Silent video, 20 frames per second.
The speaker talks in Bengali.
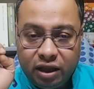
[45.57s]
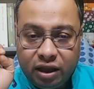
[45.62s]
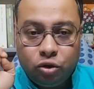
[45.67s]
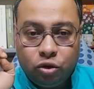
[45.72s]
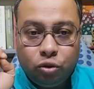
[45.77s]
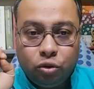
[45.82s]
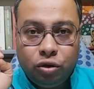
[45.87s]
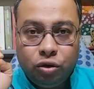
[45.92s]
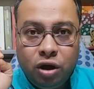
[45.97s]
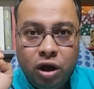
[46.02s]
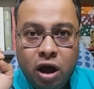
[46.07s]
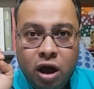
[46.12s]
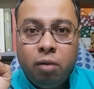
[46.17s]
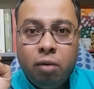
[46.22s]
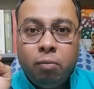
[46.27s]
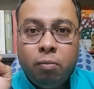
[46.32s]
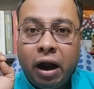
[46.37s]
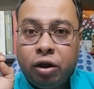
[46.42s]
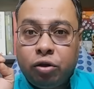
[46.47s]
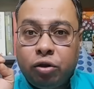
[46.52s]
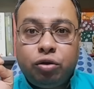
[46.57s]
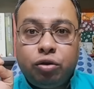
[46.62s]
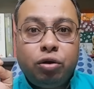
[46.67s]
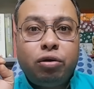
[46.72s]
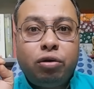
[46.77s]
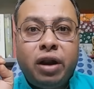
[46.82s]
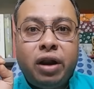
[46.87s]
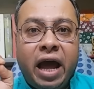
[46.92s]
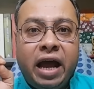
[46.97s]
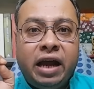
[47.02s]
কিন্তু
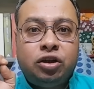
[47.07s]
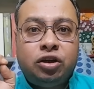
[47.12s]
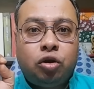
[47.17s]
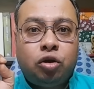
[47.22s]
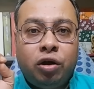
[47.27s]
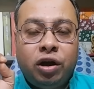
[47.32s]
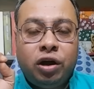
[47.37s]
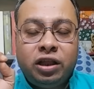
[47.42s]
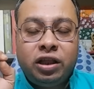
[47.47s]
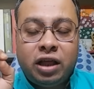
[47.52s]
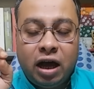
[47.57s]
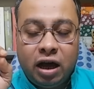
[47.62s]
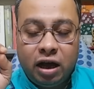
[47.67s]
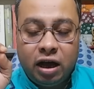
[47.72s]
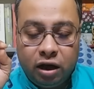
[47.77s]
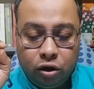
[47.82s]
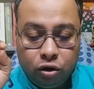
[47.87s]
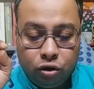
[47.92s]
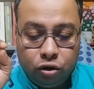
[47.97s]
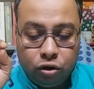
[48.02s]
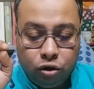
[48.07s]
ভারতীয় ন্যায় সংহিতা